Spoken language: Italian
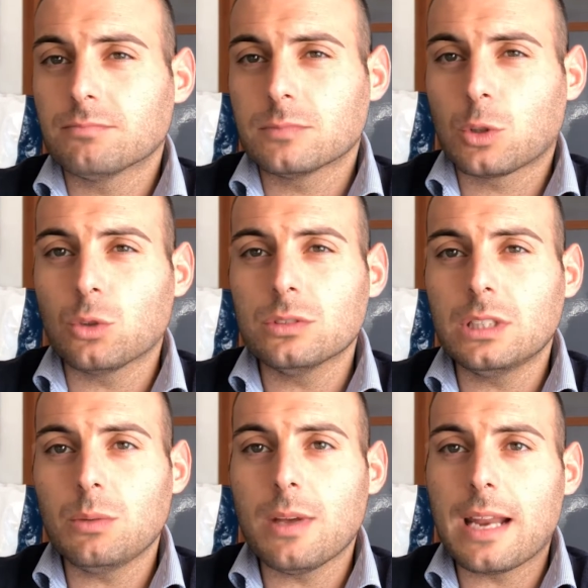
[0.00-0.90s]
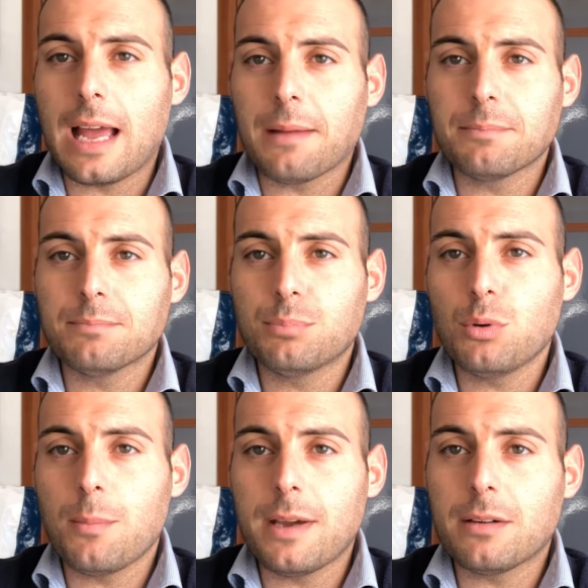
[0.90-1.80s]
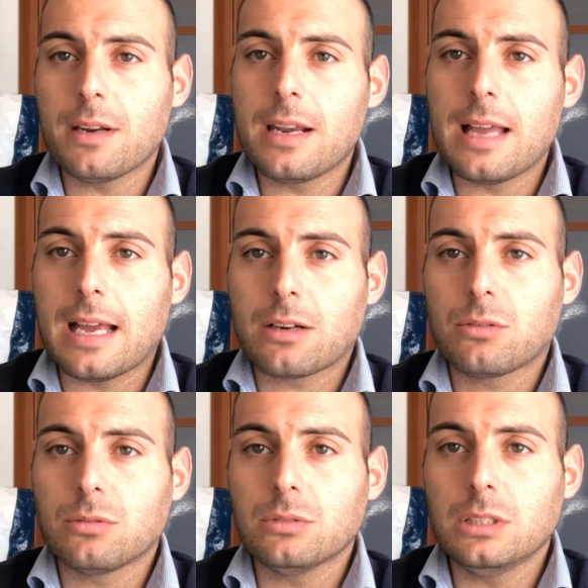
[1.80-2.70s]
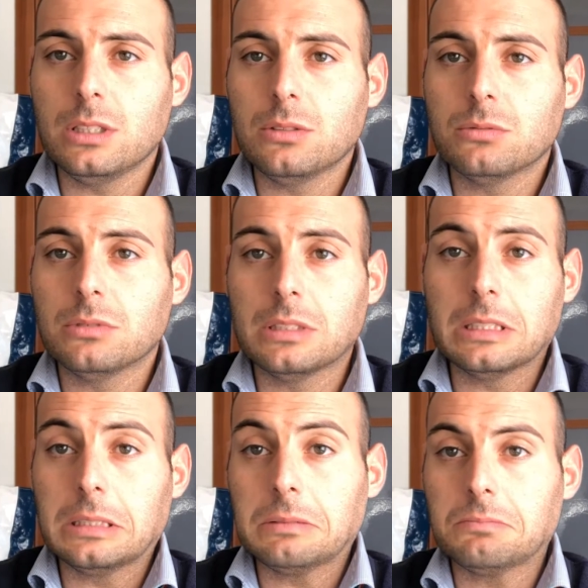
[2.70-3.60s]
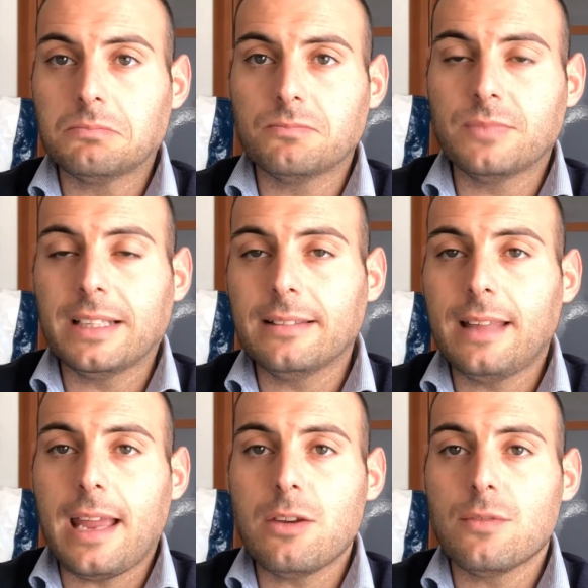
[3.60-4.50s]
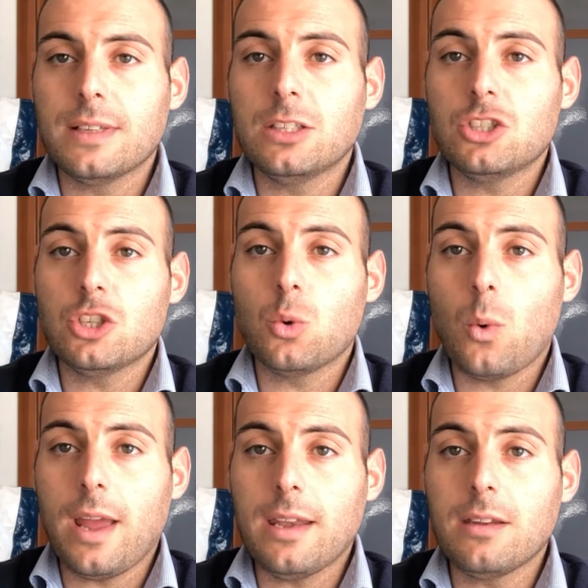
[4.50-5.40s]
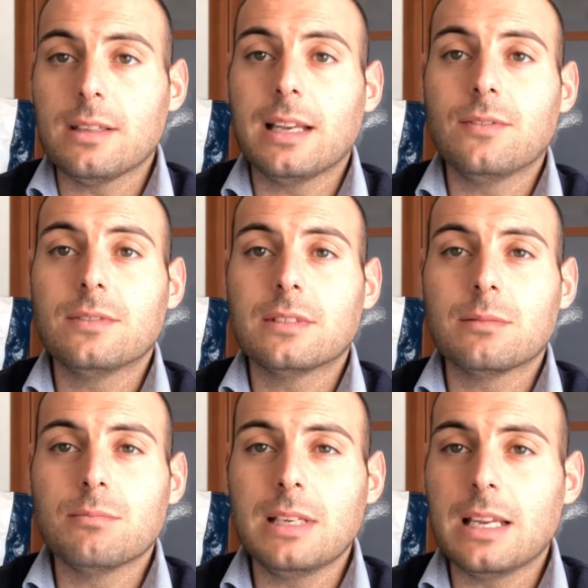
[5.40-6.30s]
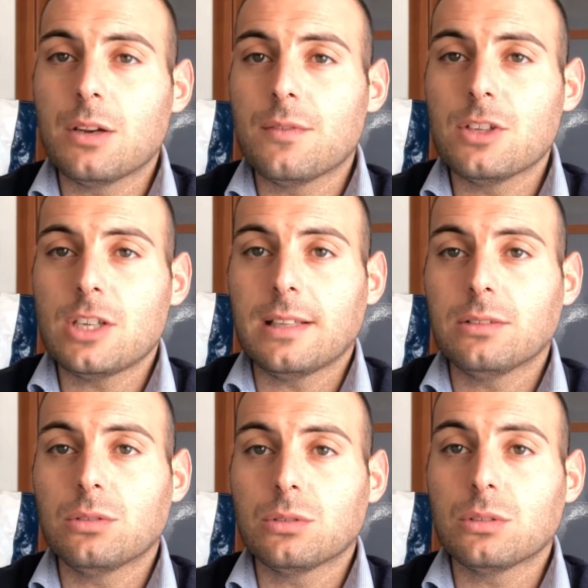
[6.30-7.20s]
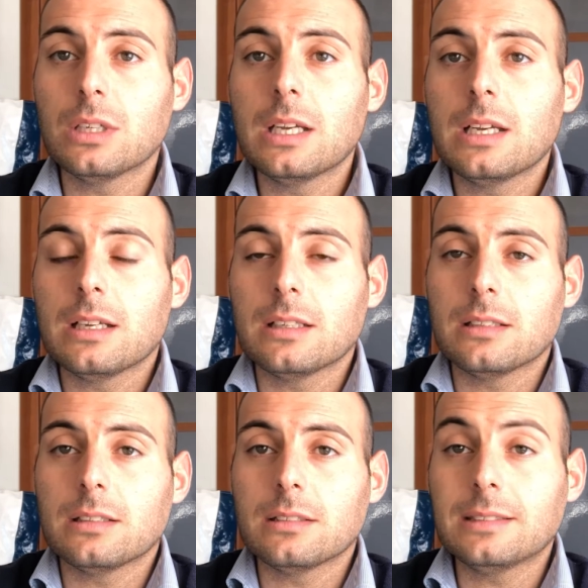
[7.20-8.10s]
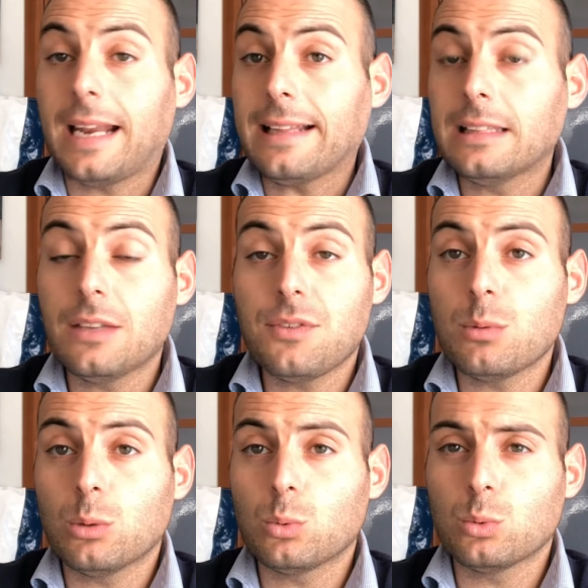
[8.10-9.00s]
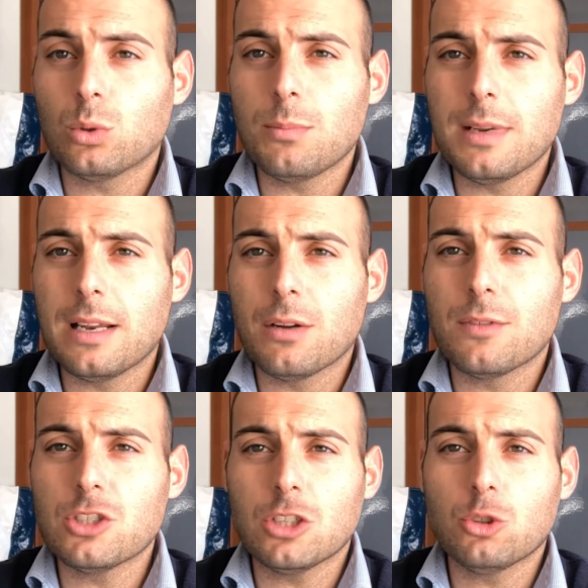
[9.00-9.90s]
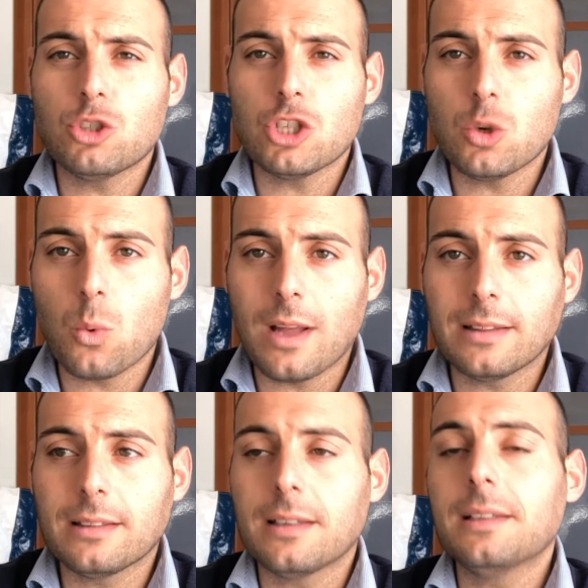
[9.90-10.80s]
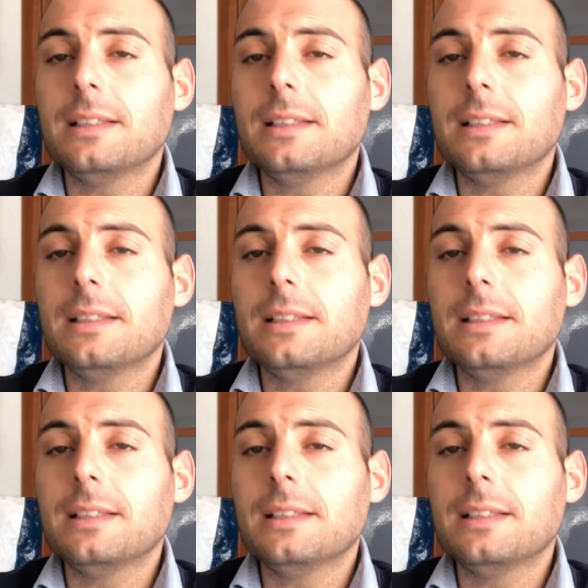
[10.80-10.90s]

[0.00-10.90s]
continuerà più o meno nell'arco di un eh, ventennio, venticinquennio, dal 1930 fino a tutto il 1950.